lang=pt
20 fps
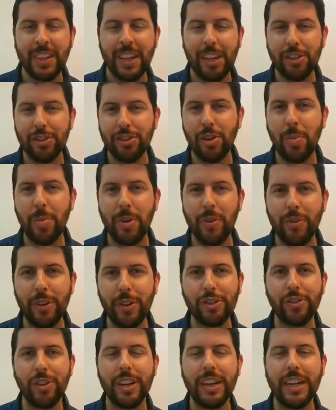Eu sou o
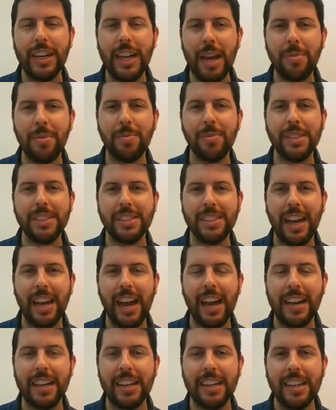professor Guilherme
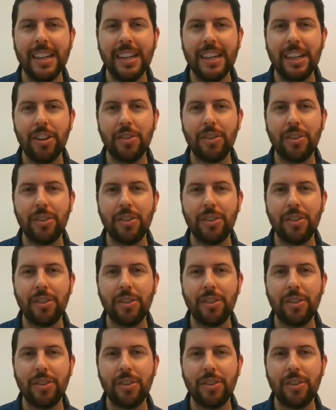Miziara,